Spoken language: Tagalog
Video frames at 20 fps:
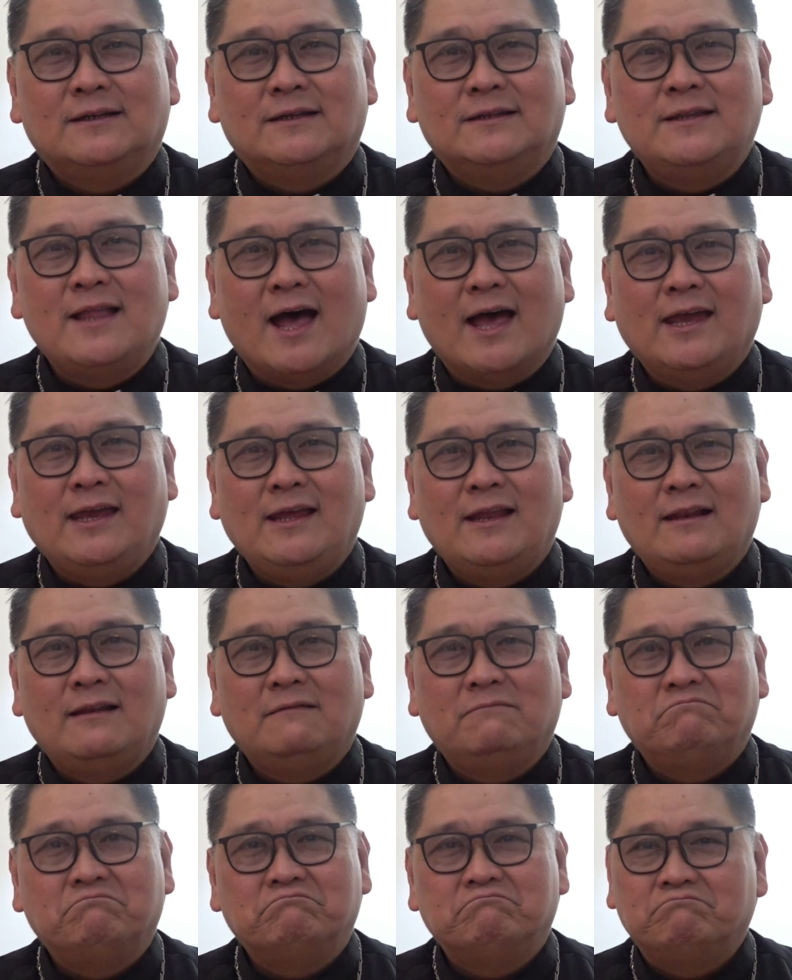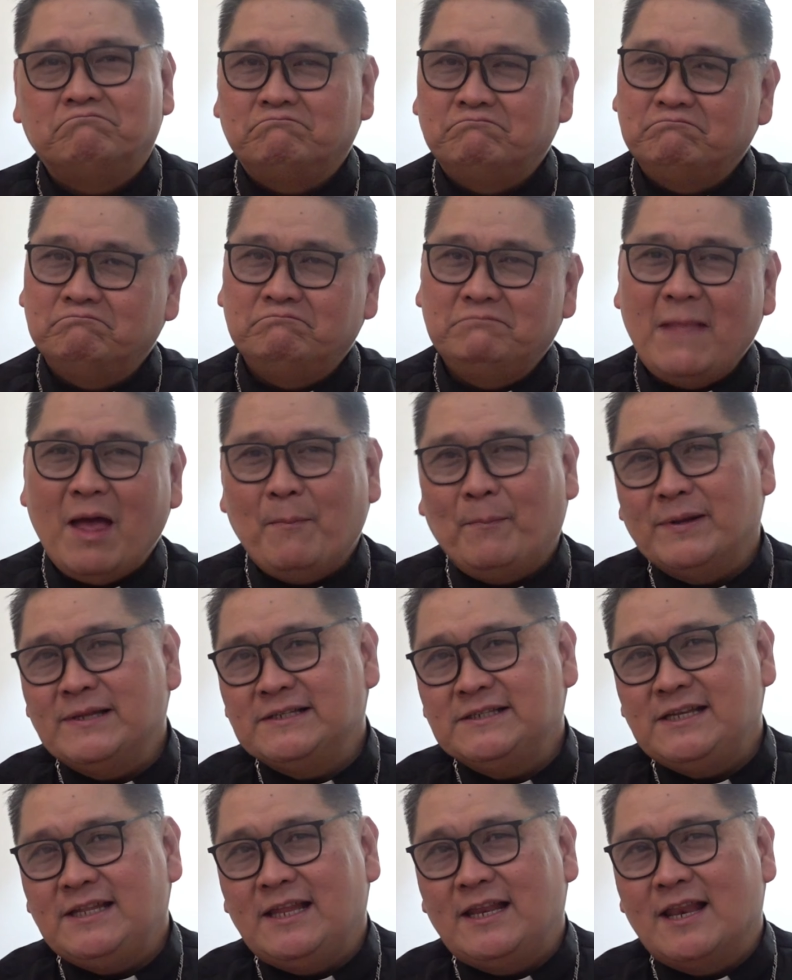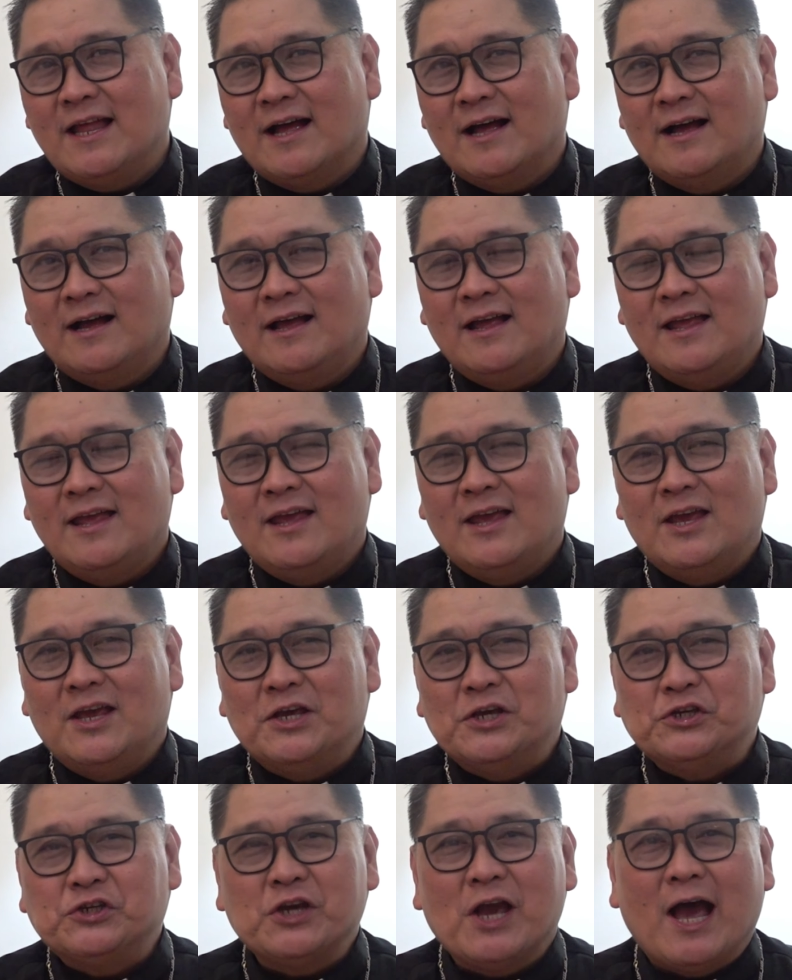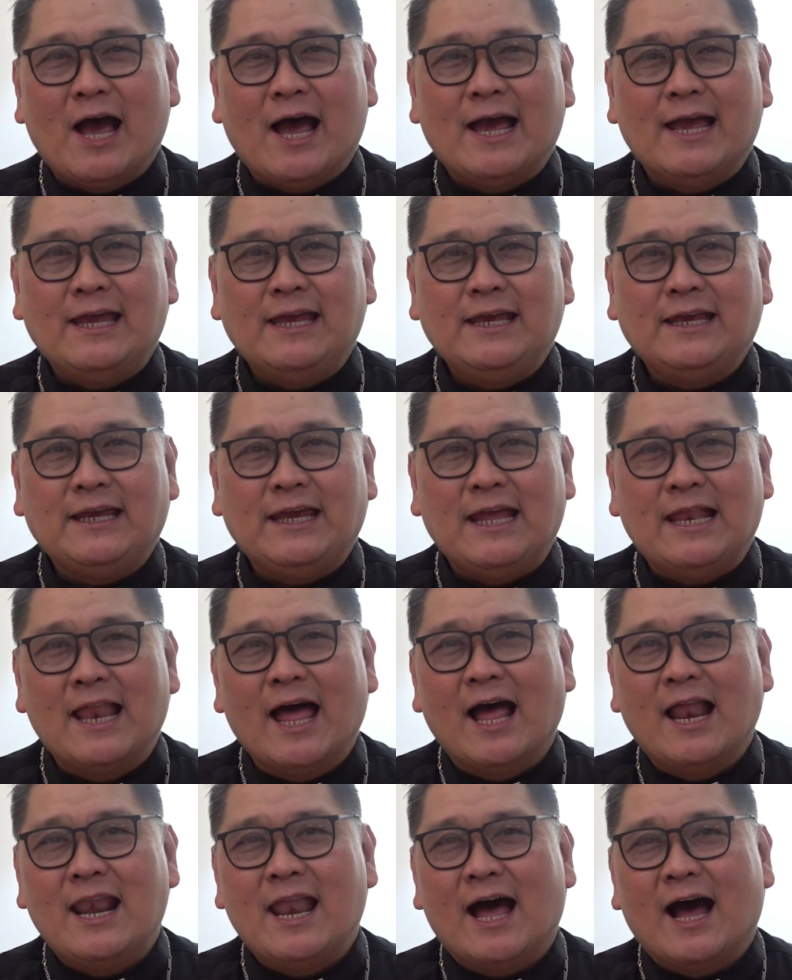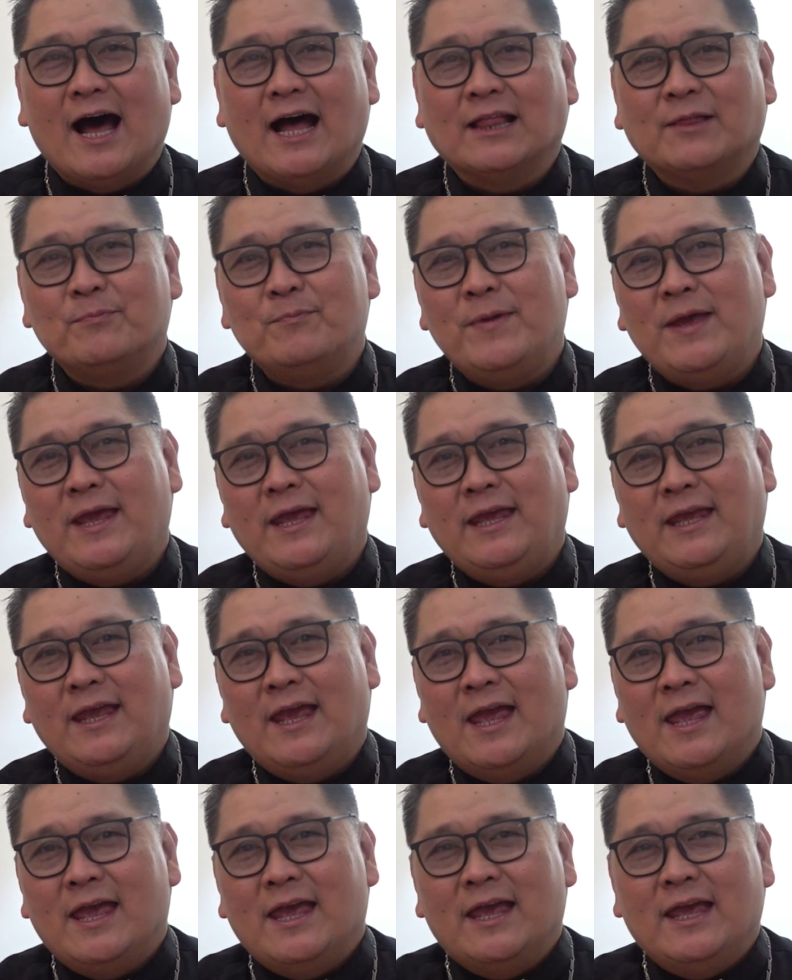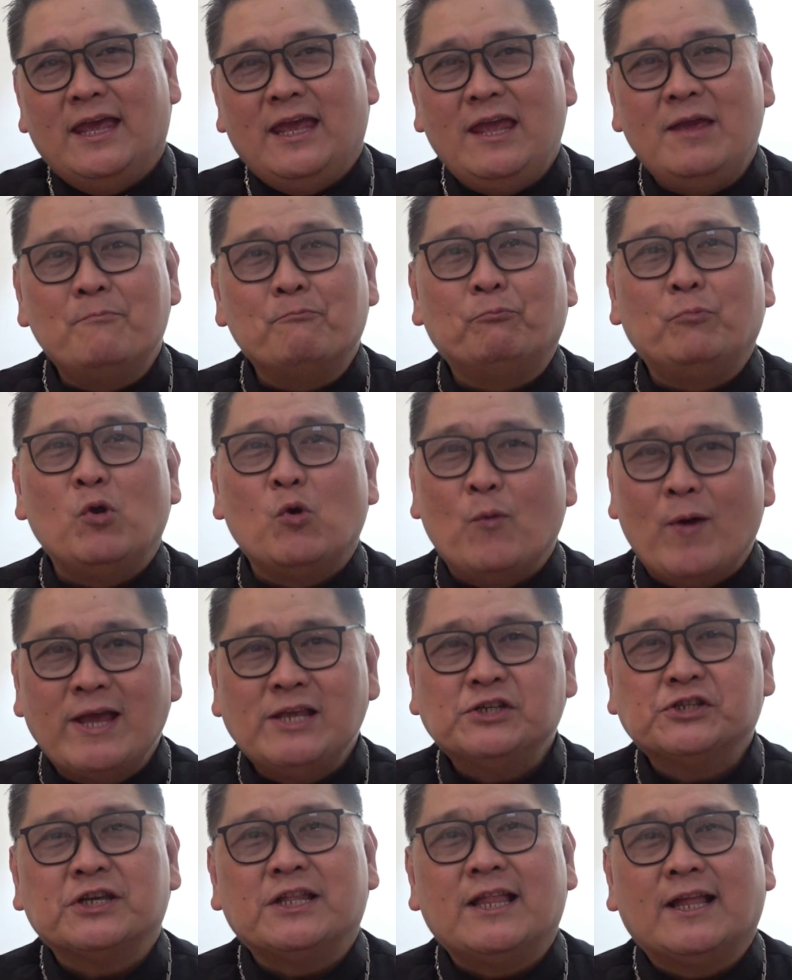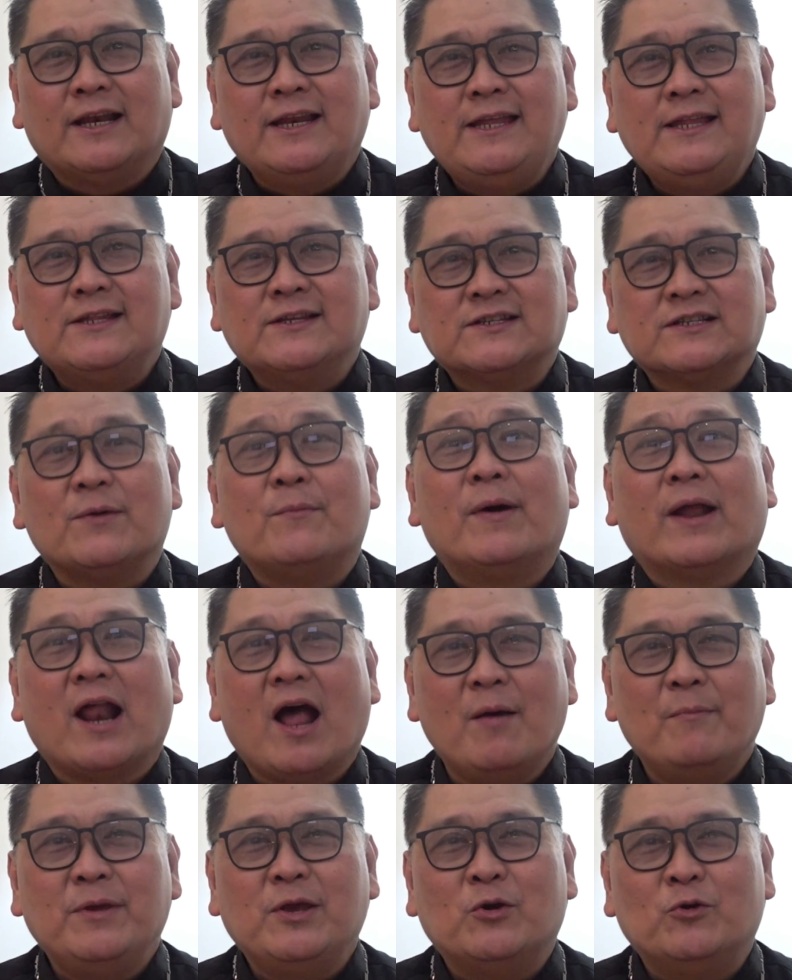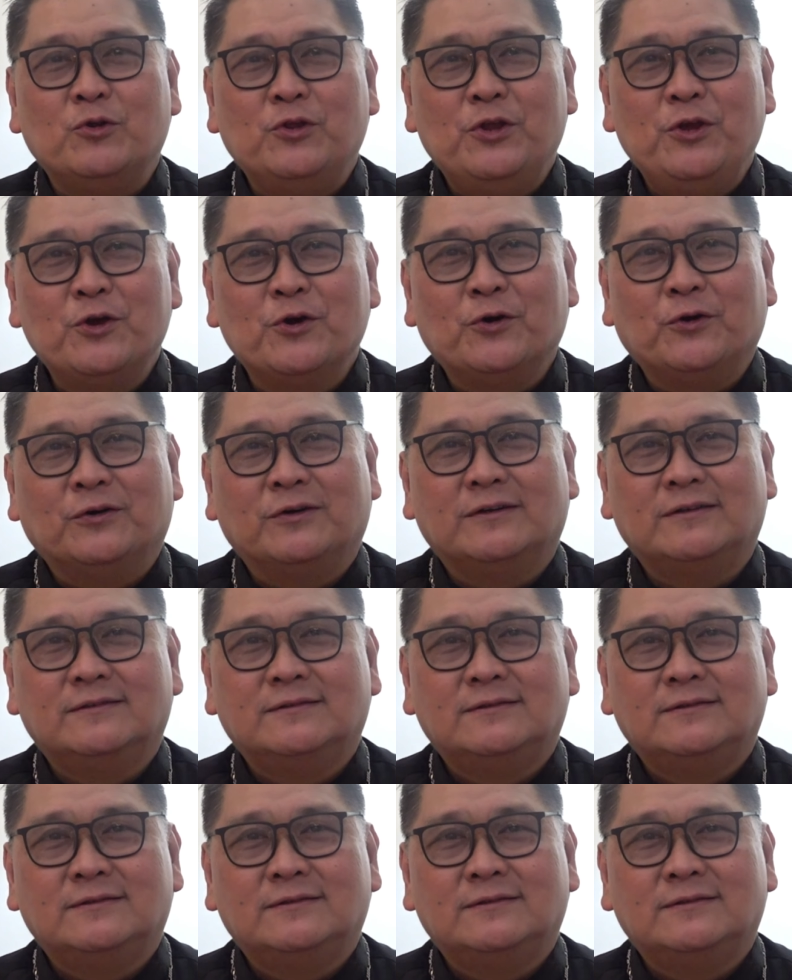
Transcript: Dahil napansin nilang siya ay kilala at may impluensya na rin sa maraming Hudyo.